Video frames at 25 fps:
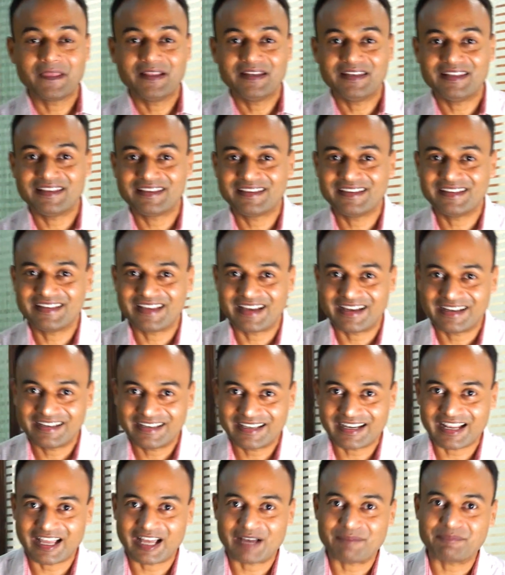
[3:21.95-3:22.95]
लेकिन
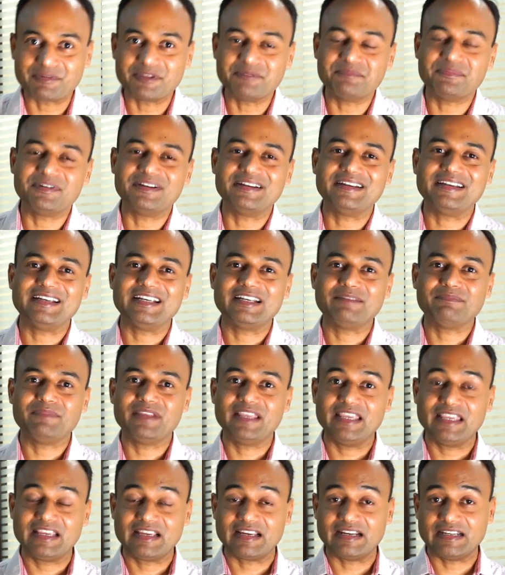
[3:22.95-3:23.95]
अगर आपकी बर्थ डेट में
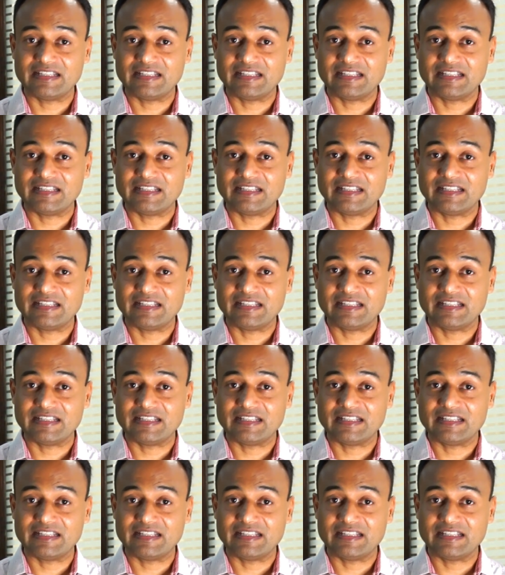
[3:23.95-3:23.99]
एक का